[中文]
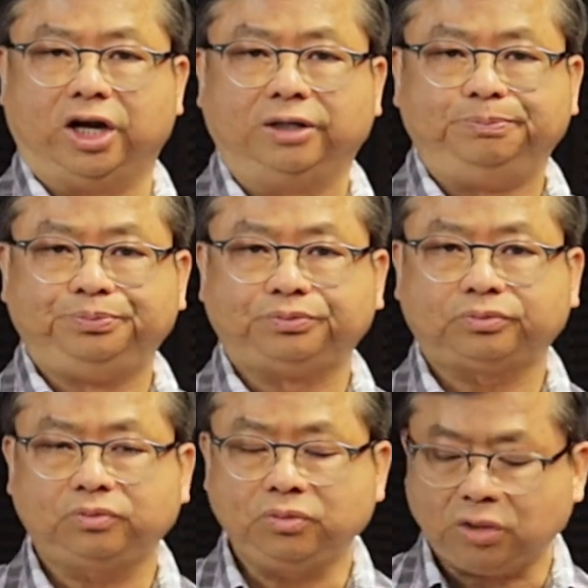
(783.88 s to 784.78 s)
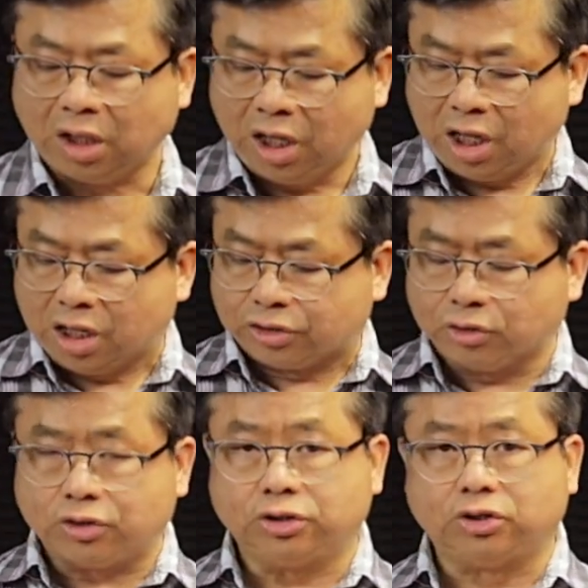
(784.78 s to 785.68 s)
源呢？
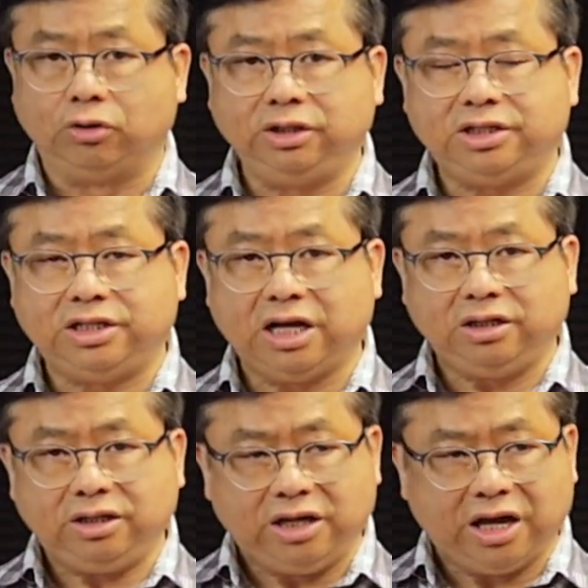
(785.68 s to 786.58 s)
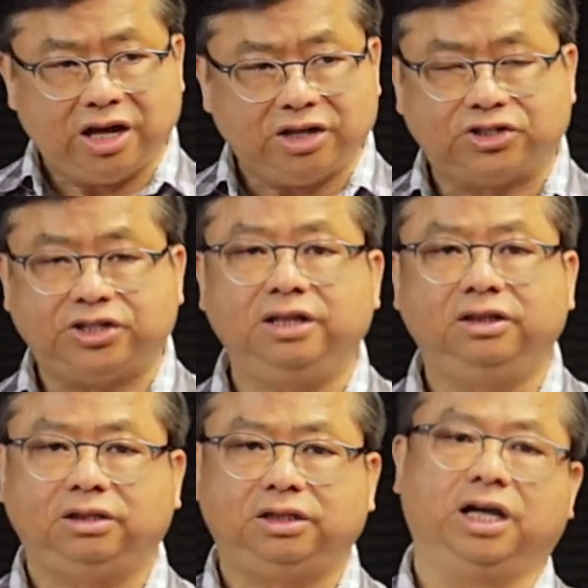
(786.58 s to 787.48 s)
就是从一些野
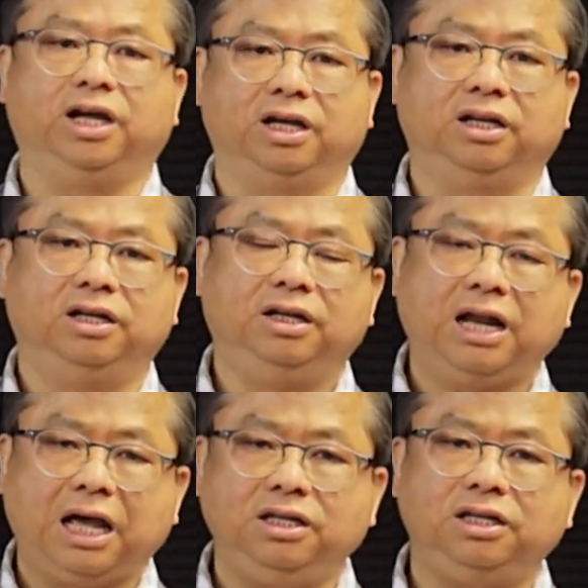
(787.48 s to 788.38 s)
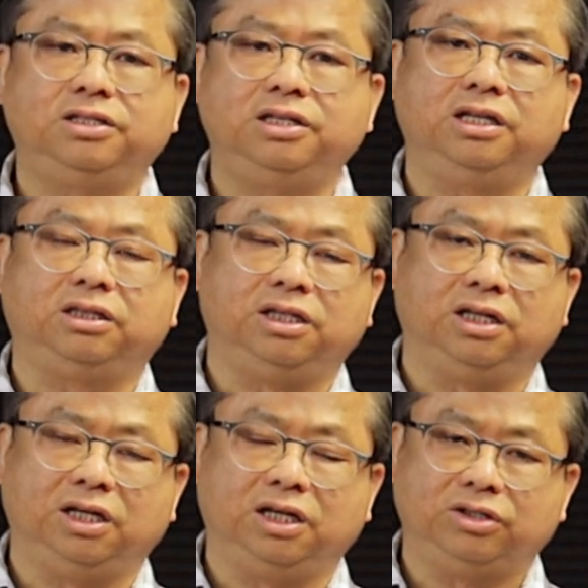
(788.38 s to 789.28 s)
生的那一些
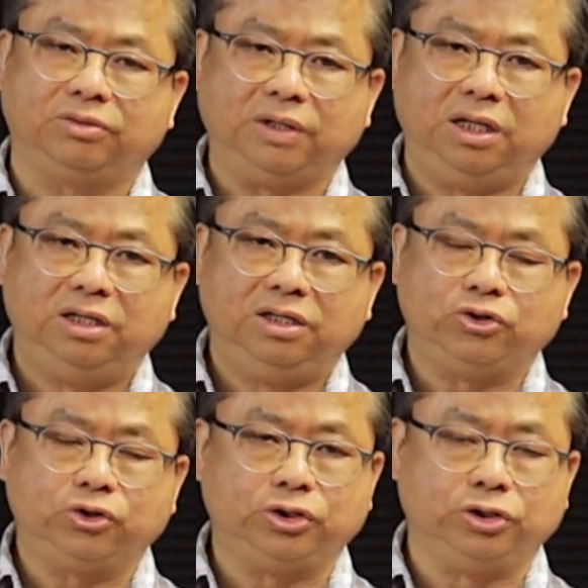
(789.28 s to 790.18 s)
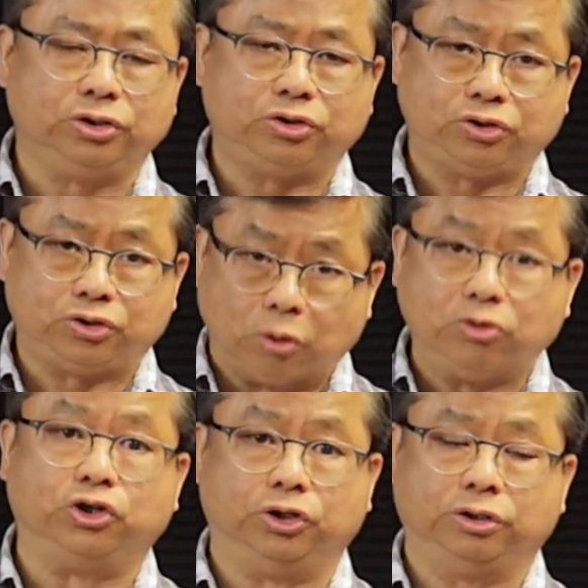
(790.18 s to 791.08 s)
的，就是
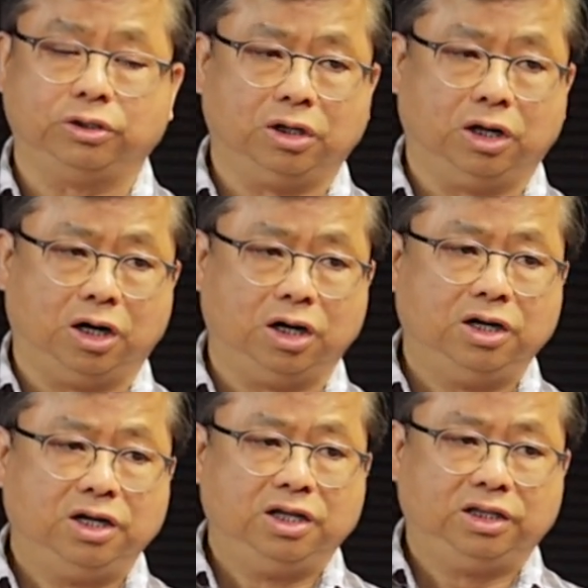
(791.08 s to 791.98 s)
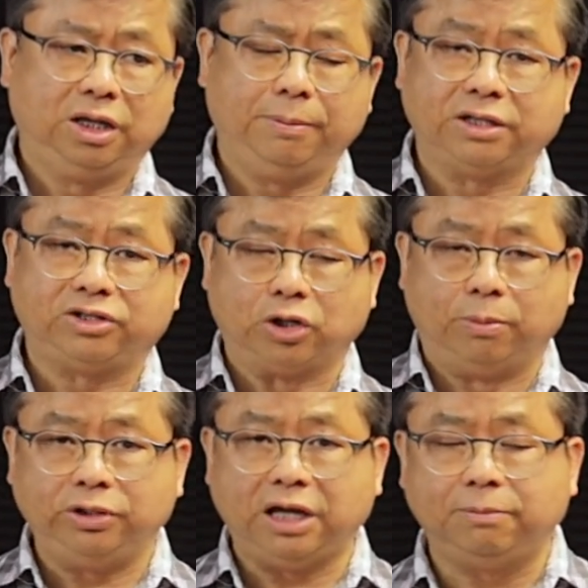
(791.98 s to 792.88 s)
种子啊，那么怎
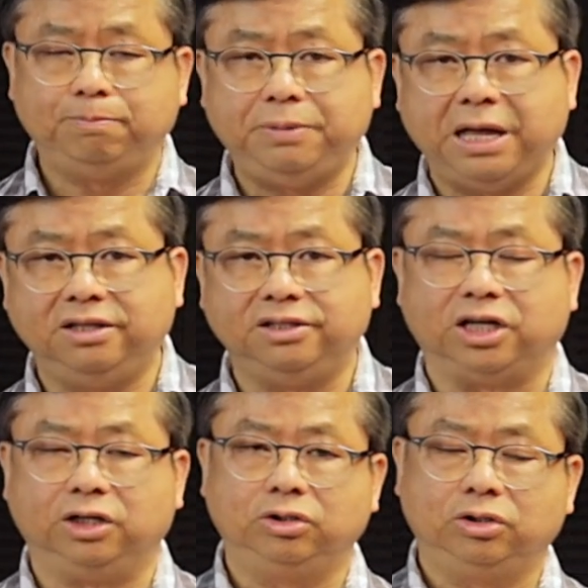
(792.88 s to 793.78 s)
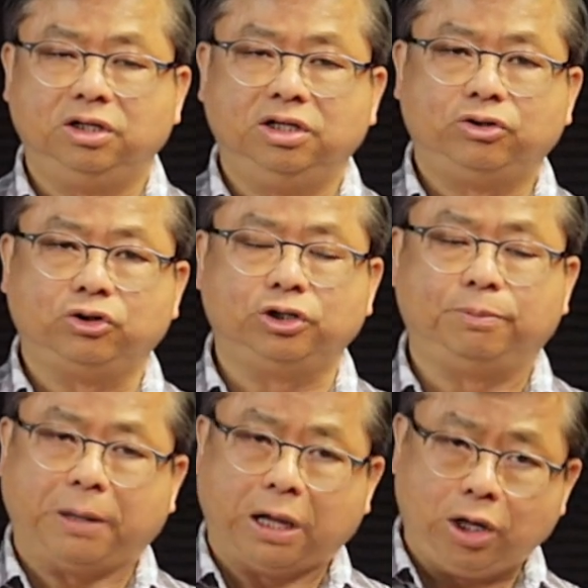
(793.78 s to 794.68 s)
么样变成就是
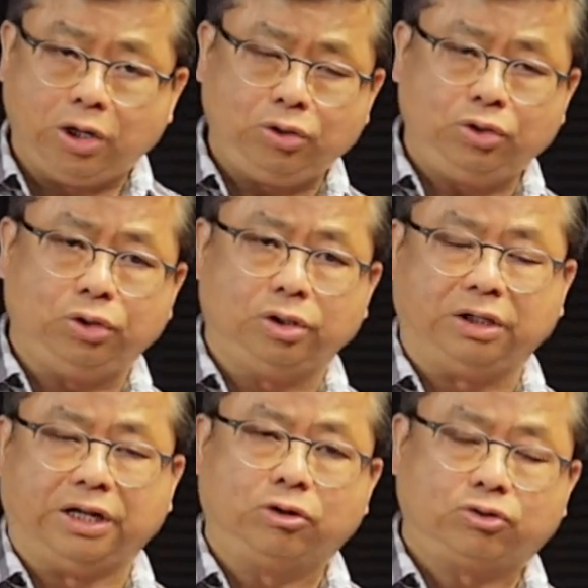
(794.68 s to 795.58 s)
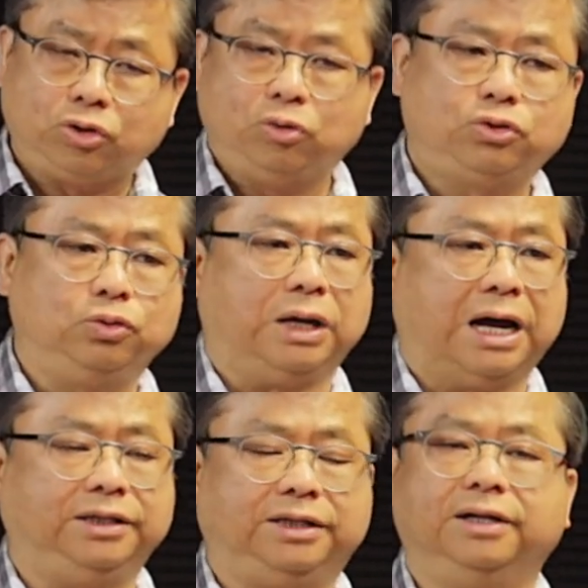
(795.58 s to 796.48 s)
培育能够种出
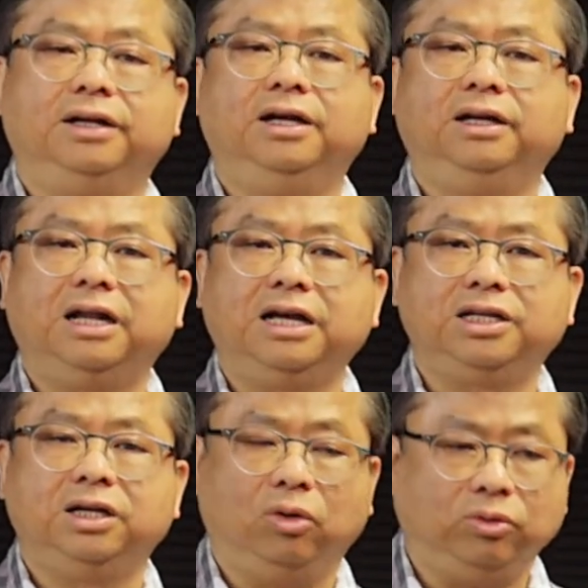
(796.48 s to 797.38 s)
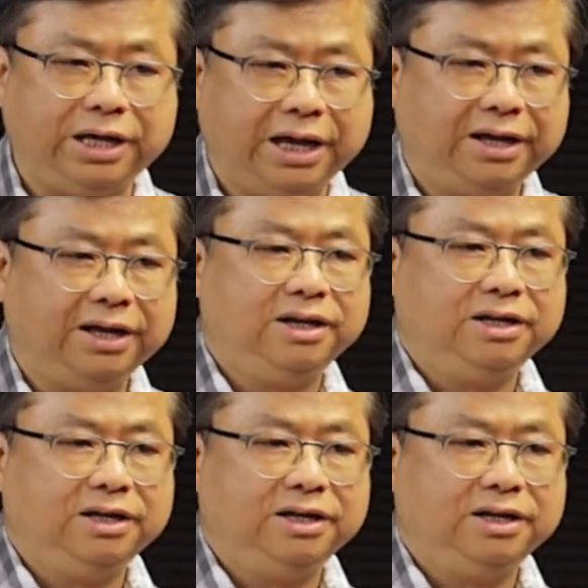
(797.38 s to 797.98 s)
来的？ 那些农业呢？